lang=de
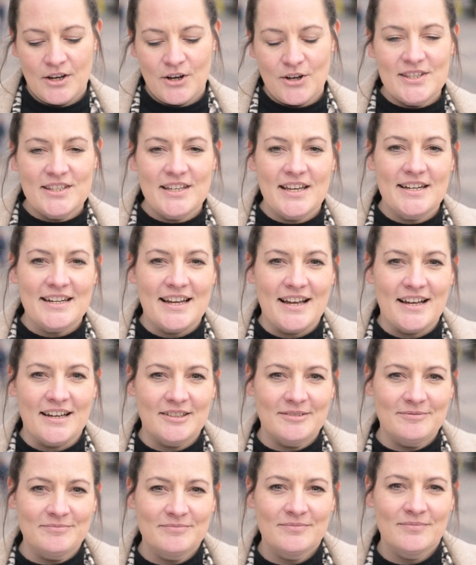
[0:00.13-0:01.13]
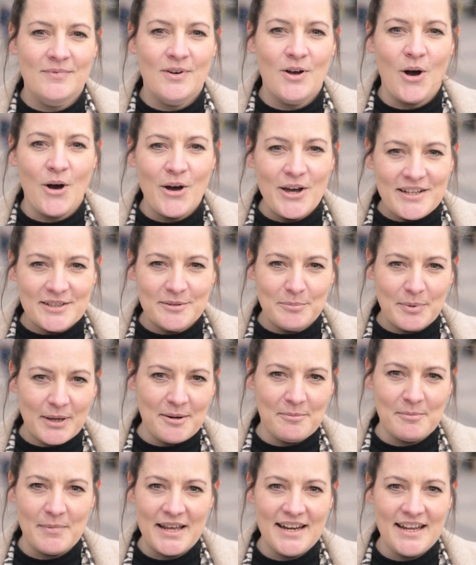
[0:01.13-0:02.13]
Gott sei Dank, heute
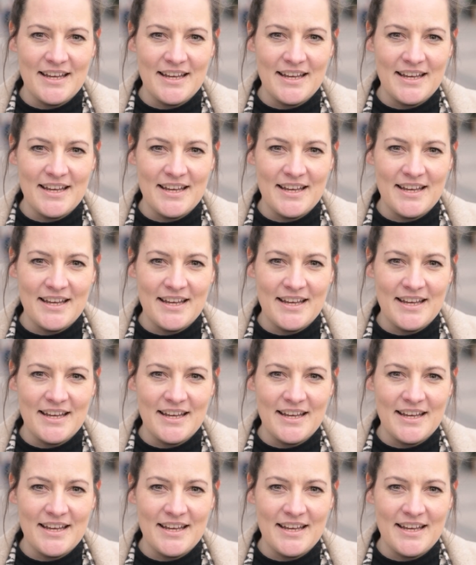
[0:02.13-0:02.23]
brennt mein